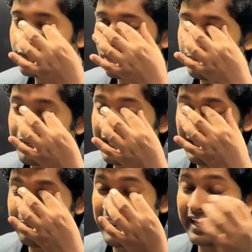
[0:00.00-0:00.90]
এটাকে মানে
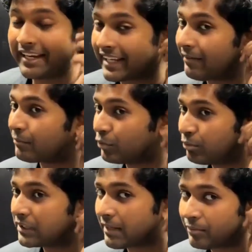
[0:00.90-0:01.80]
মানে এটাকে আমার
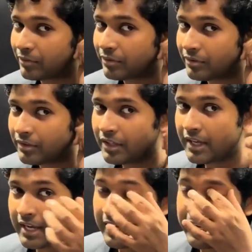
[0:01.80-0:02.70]
মুখ বলতে পারবো
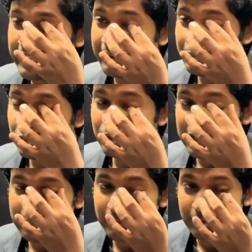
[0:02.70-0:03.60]
এটাকে আমি মুখ
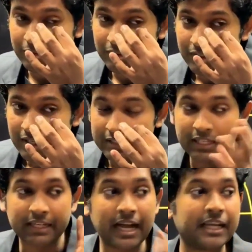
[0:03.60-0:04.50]
বলতে পারবো
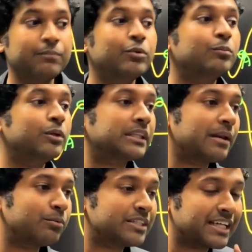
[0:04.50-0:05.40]
কাকে মুখ
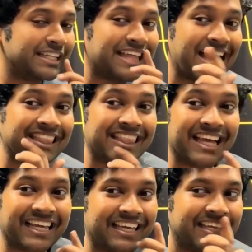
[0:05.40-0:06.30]
বলতে পারবো যেখানে দাঁত
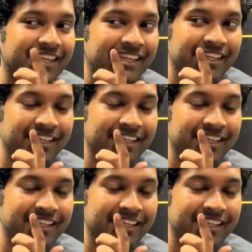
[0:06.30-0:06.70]
থাকে